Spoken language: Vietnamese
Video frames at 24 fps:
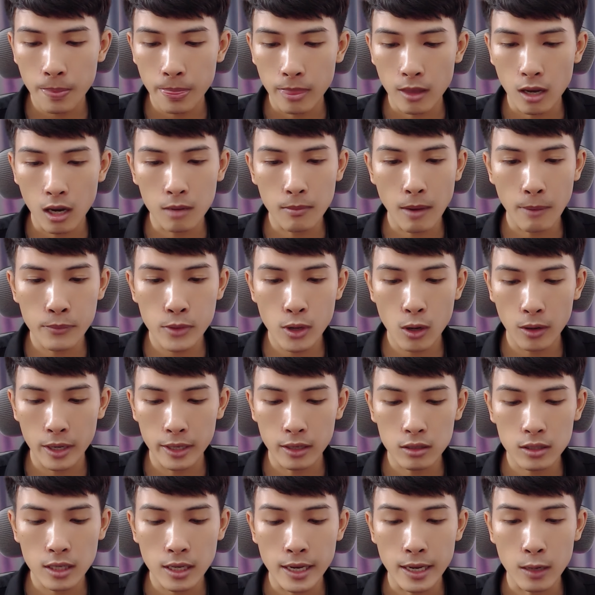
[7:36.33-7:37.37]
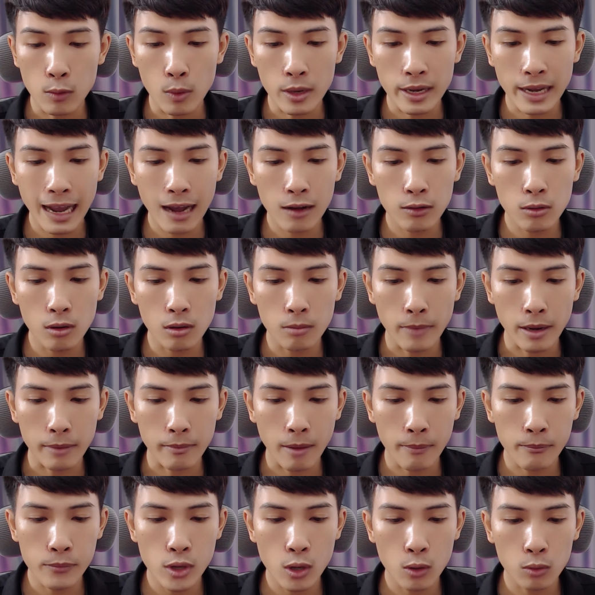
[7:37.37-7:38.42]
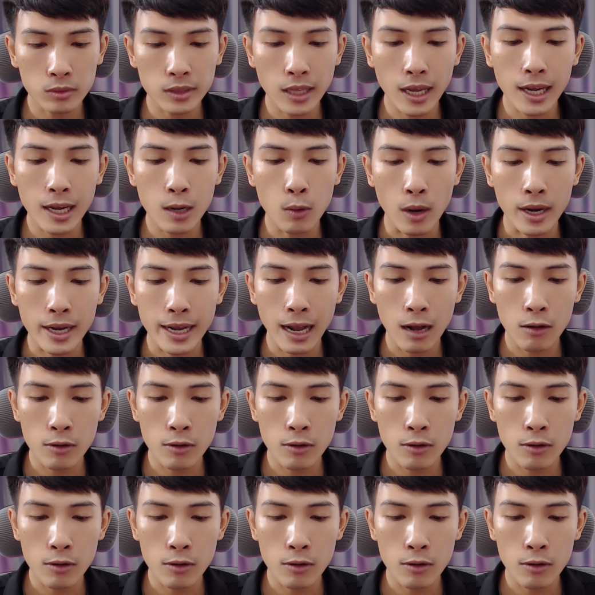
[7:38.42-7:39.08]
đó bấm vô thì nó sẽ hiện quảng cáo đúng không bạn bấm vô tắt cái quảng cáo